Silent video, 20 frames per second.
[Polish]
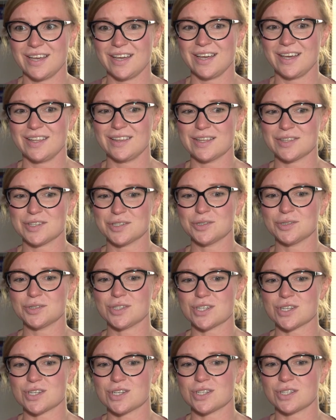E, dlatego
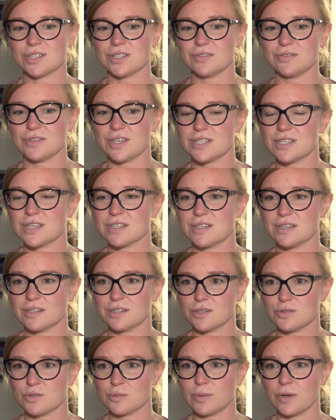też e, wiedza z
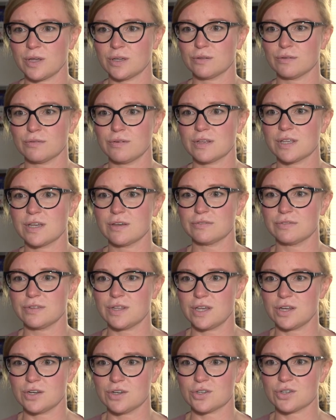zakresu projektowania
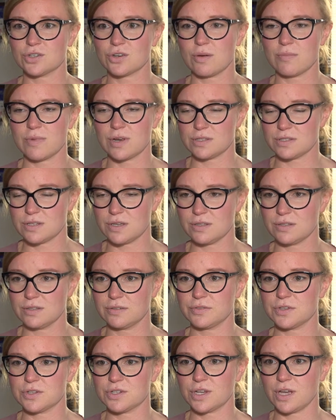wnętrz
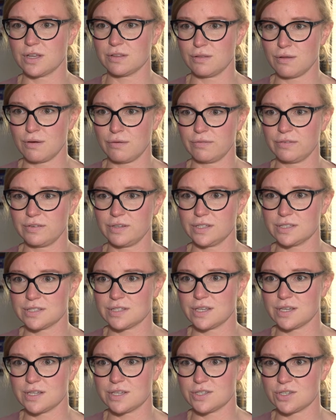komercyjnych, wnętrz handlowych
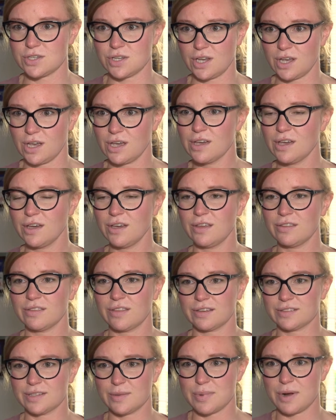staje się
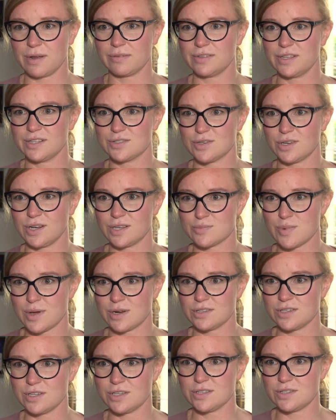tak naprawdę coraz
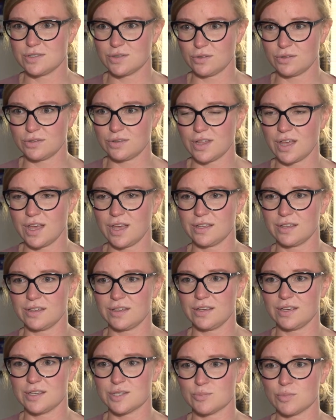bardziej istotna
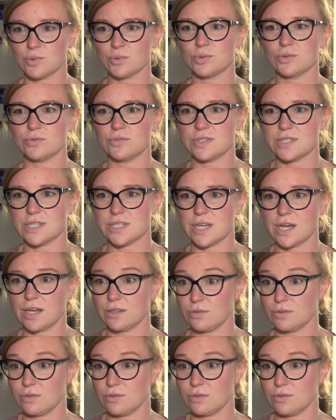e, z punktu widzenia